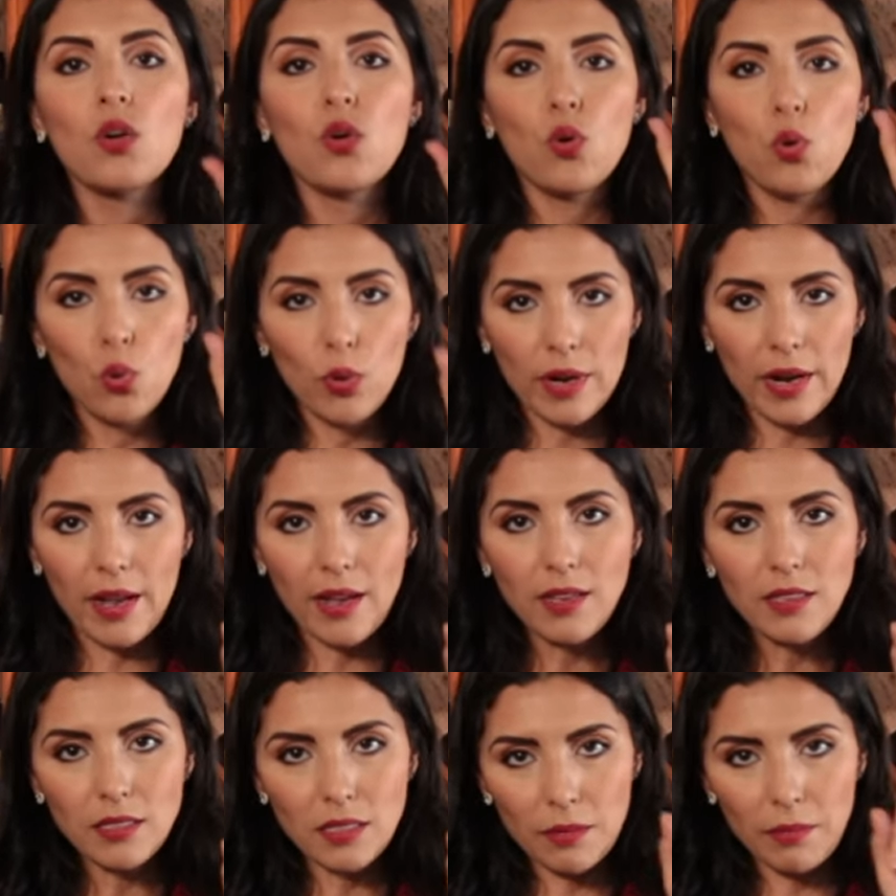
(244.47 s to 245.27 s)

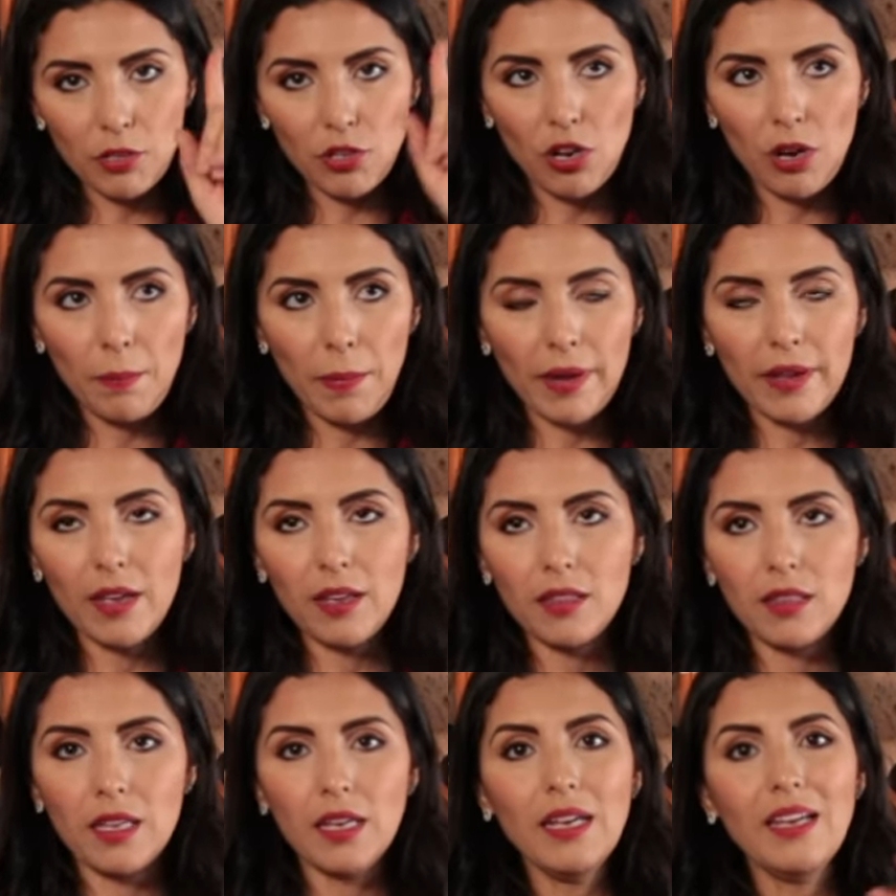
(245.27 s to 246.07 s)
Una se vendió el
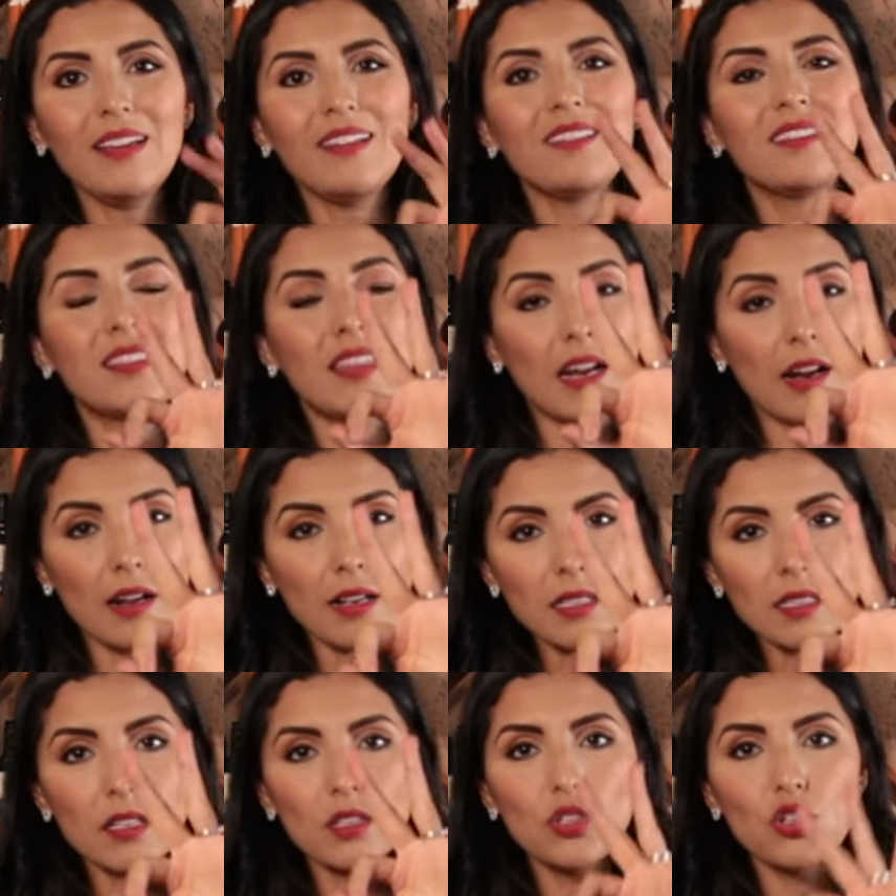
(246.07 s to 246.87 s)
paquete,
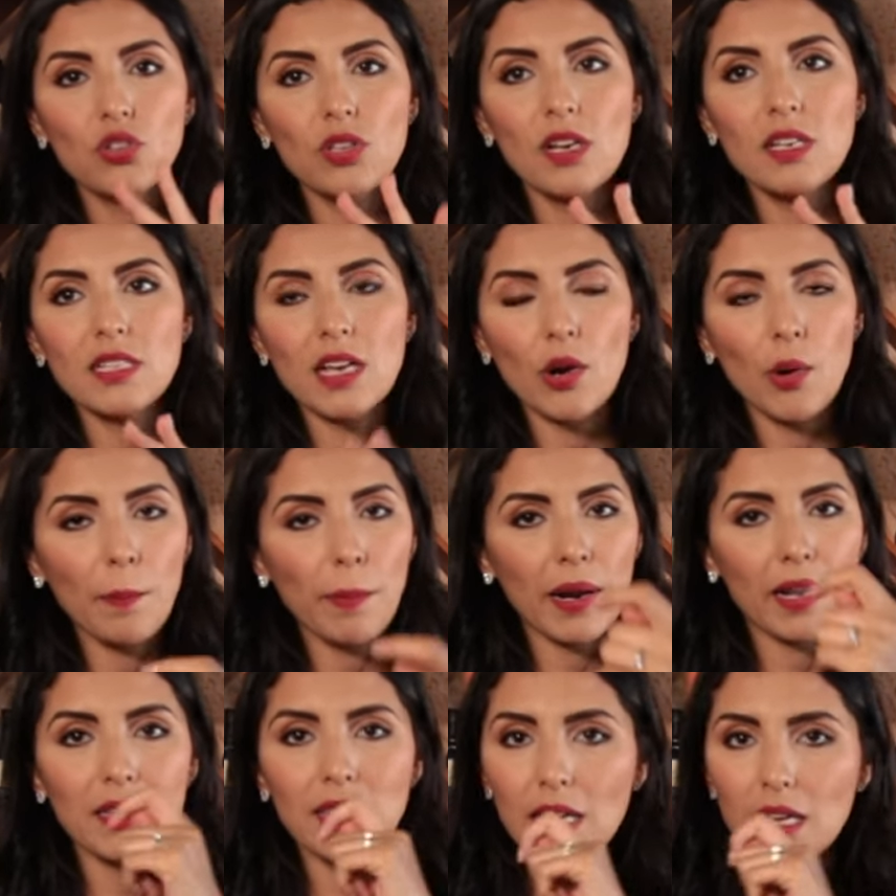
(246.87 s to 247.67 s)
tres se utilizaron
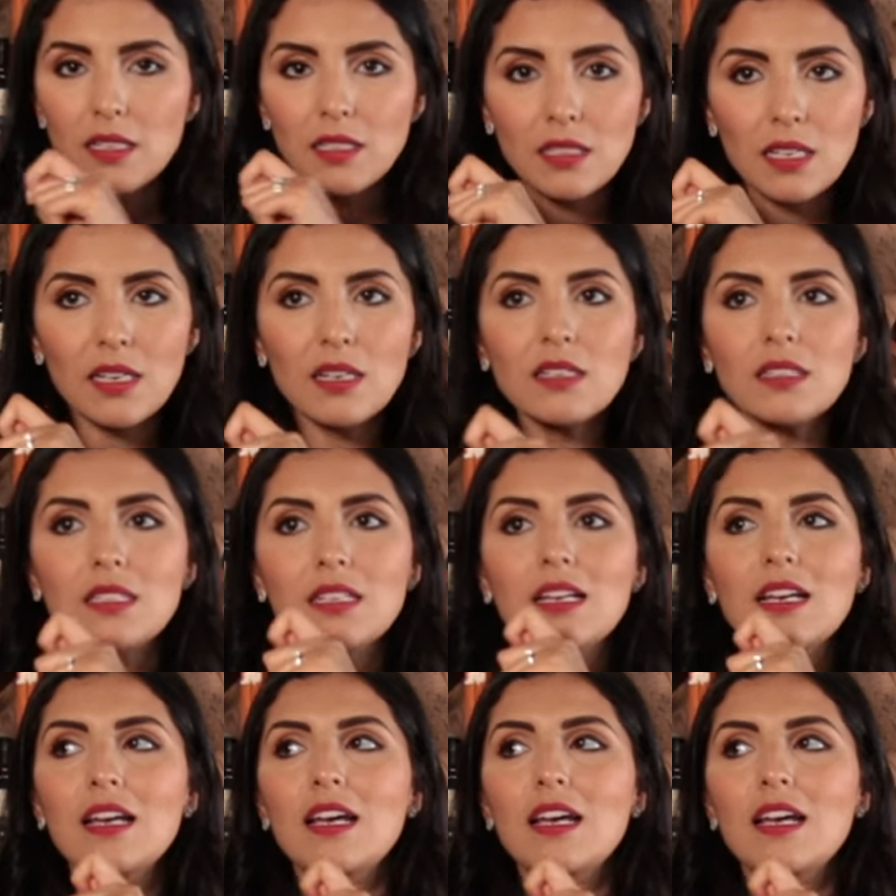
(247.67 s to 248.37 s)
para tastings.